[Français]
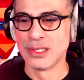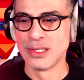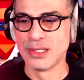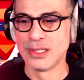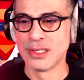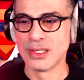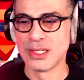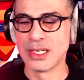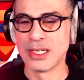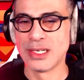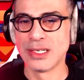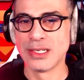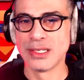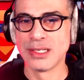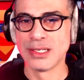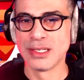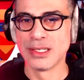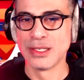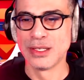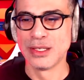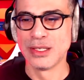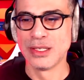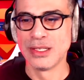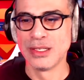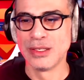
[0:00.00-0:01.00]
Ah,
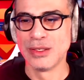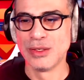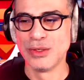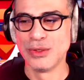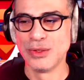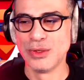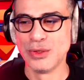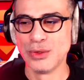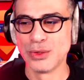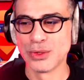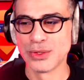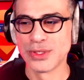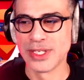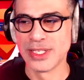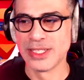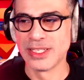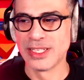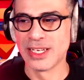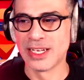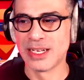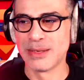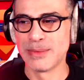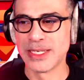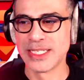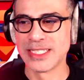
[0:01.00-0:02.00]
le nounours a été
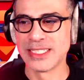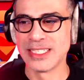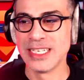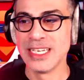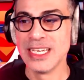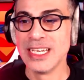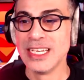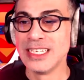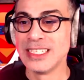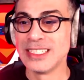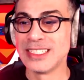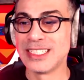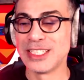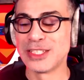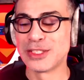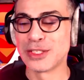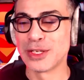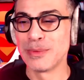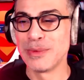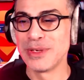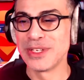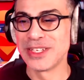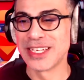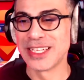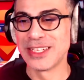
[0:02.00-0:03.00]
ramassé. C'est
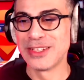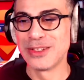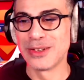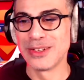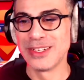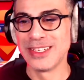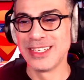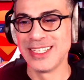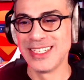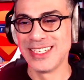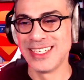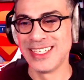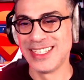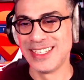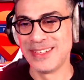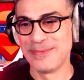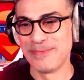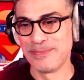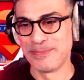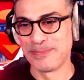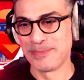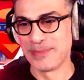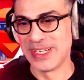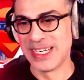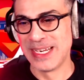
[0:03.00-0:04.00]
mais j'adore les,
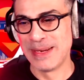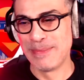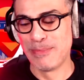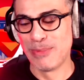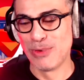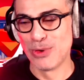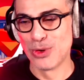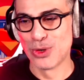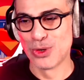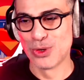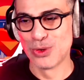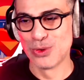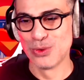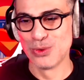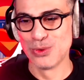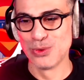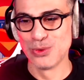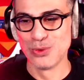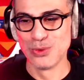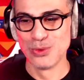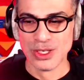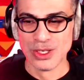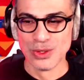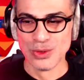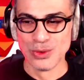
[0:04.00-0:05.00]
les plans
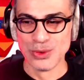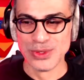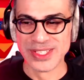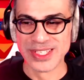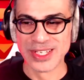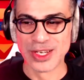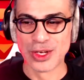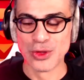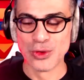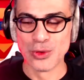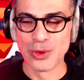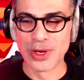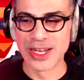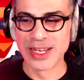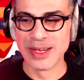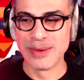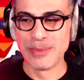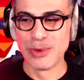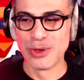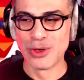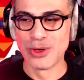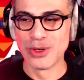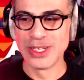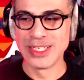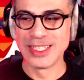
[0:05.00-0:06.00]
où, où c'est en noir et
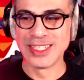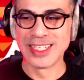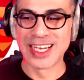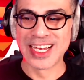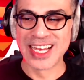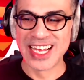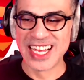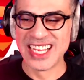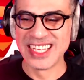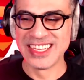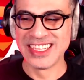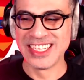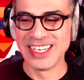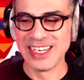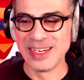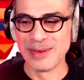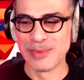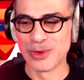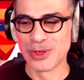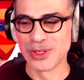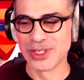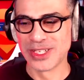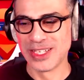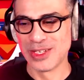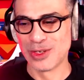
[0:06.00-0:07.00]
blanc et t'as un
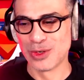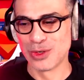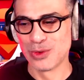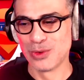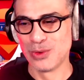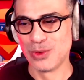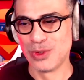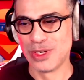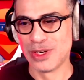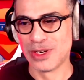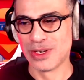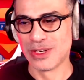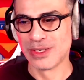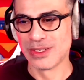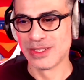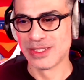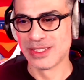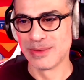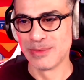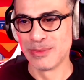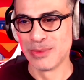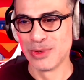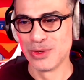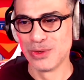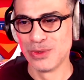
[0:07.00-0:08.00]
élément qui est en couleur.
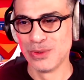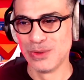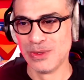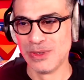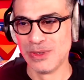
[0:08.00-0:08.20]
J'aime beaucoup.